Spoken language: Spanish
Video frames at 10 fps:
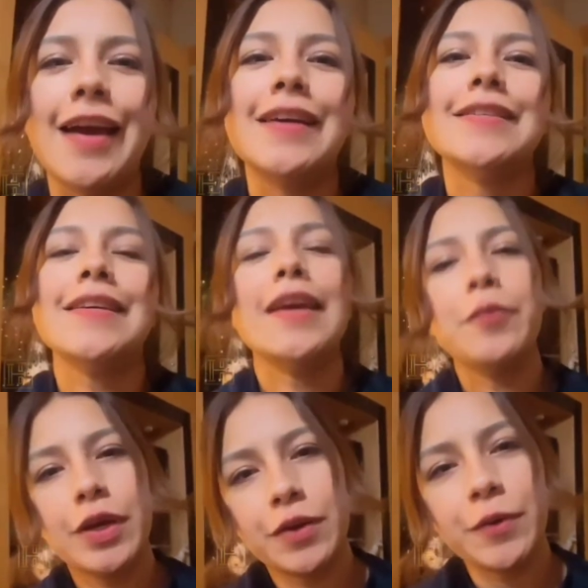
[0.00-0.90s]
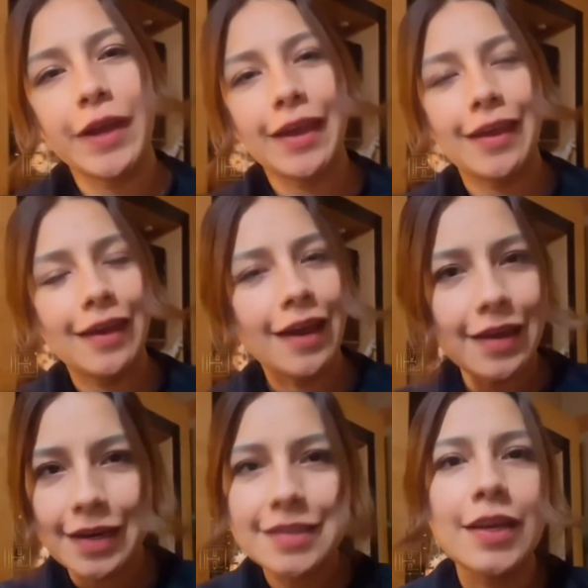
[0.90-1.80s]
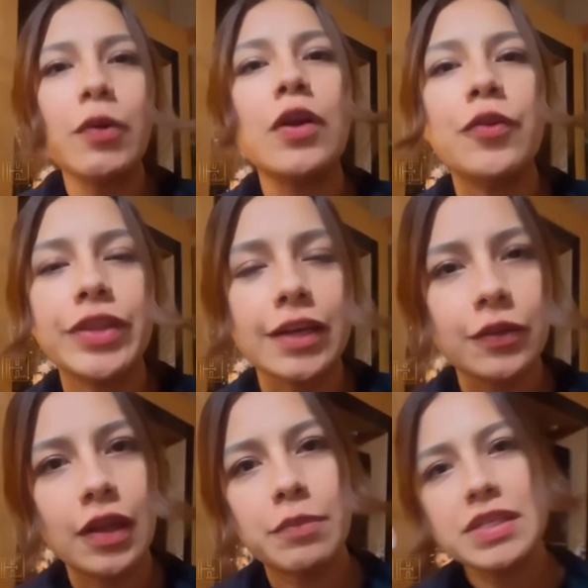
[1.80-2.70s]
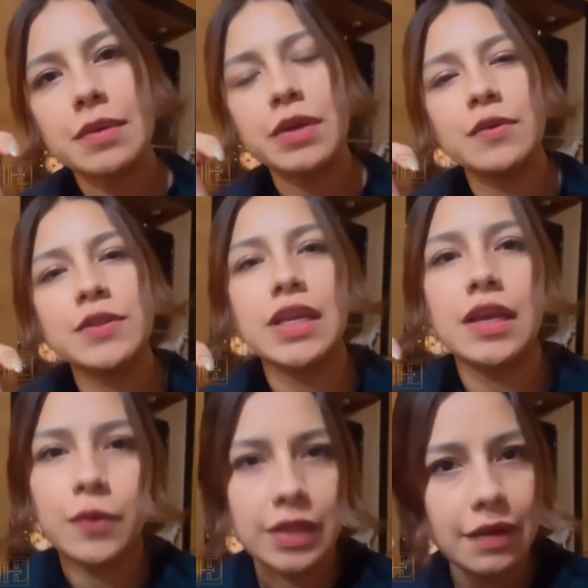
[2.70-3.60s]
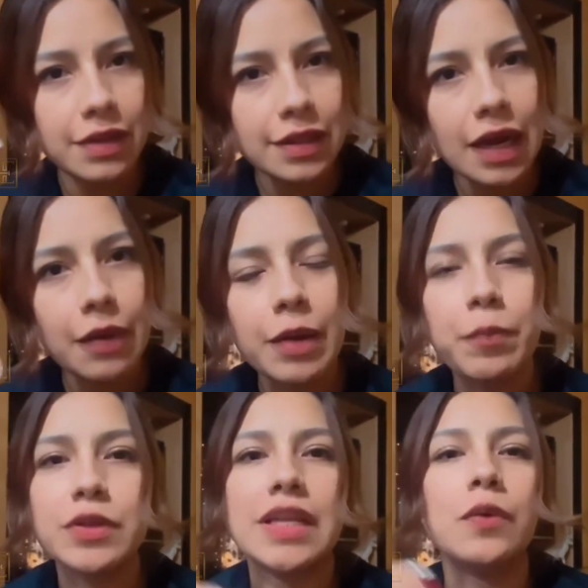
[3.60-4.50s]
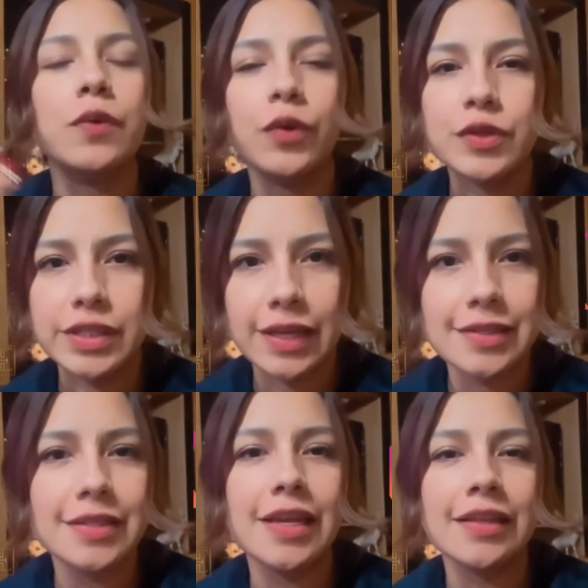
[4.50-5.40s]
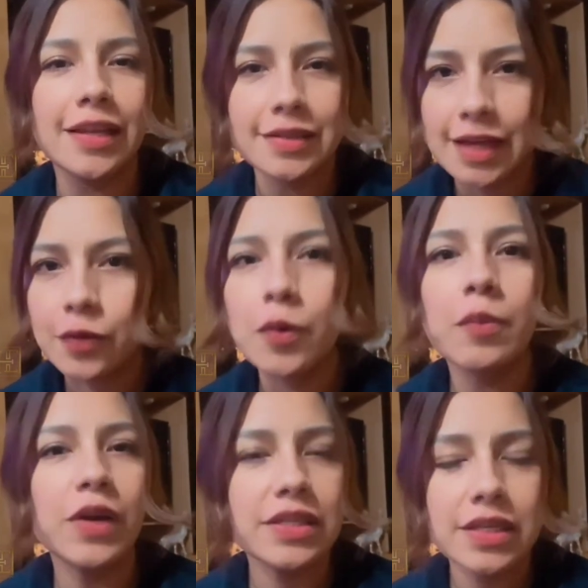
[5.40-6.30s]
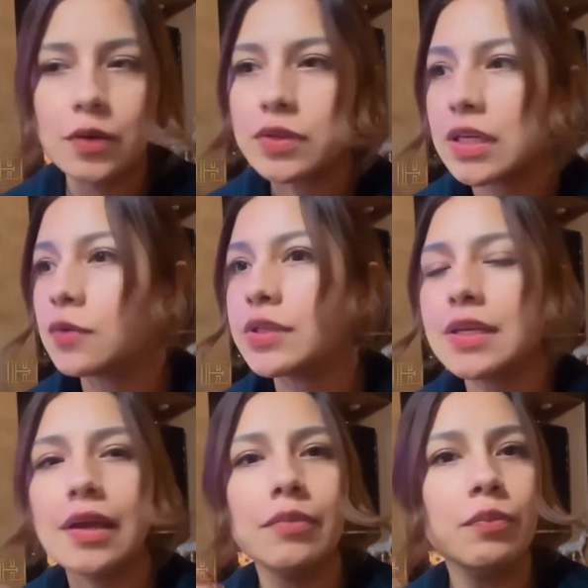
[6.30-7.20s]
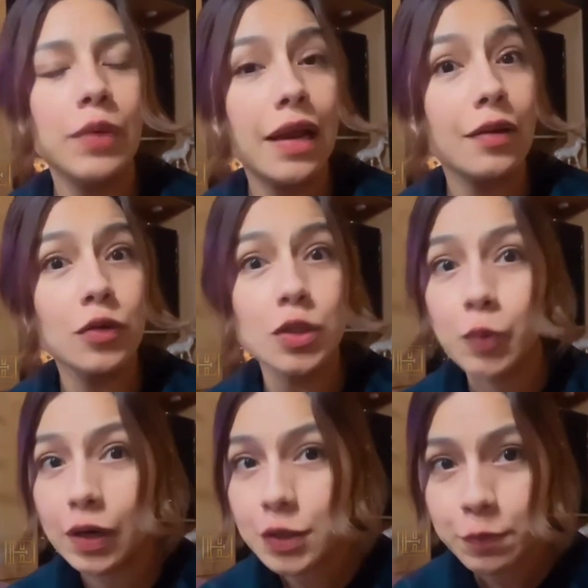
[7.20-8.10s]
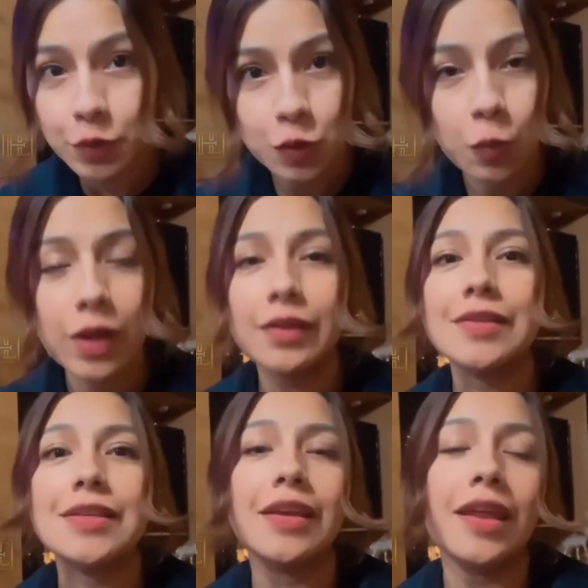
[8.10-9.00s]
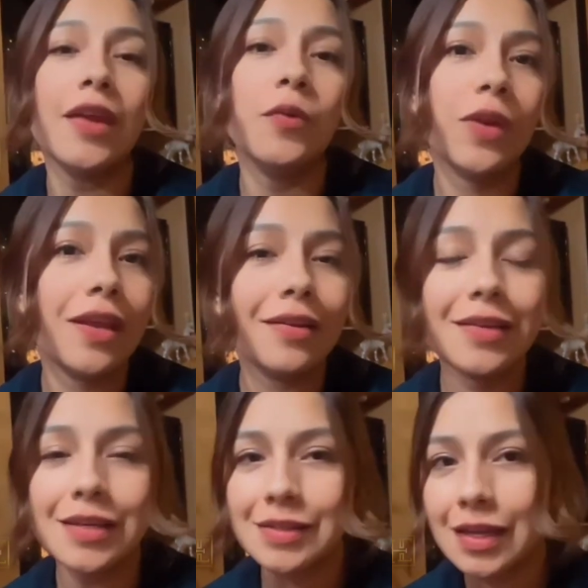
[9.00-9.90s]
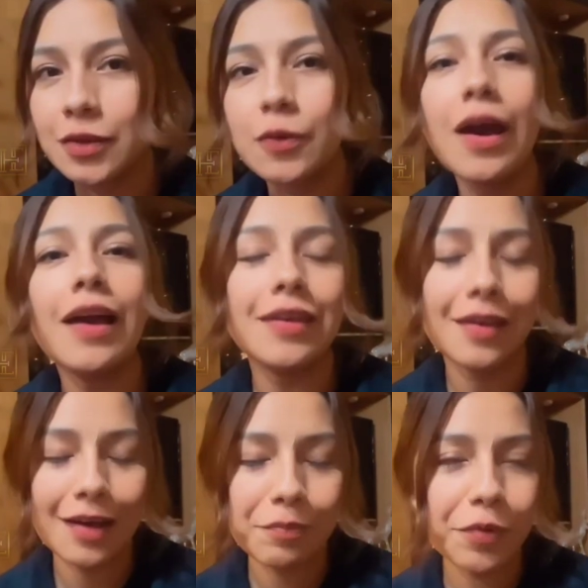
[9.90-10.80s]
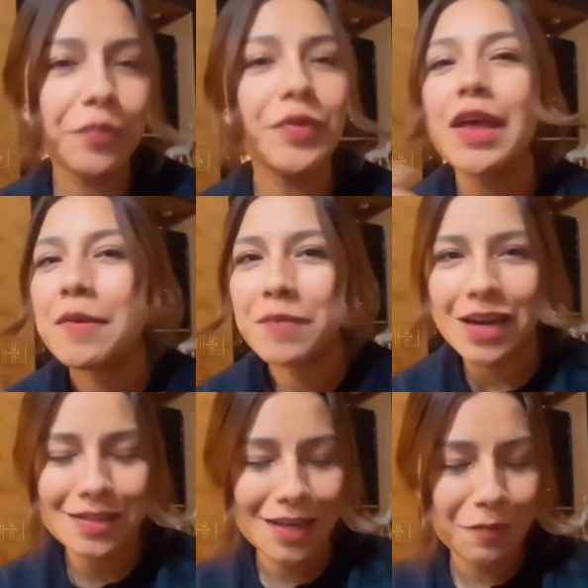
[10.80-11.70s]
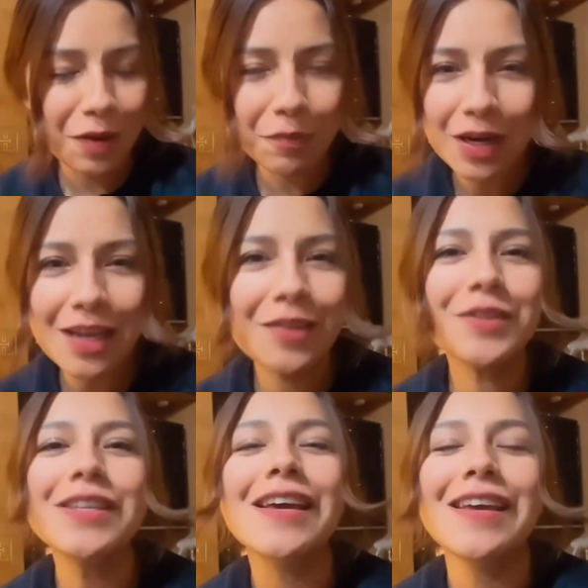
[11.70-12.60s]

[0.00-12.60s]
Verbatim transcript: Así que bueno, eh, ahí les dejo el contacto de mis amigos de Yuitavi Travel por si alguno de ustedes está interesado. Como les digo, si consiguen eh, los vuelos por su cuenta y se quieren unir ya estando aquí en Japón, van a ser bienvenidos.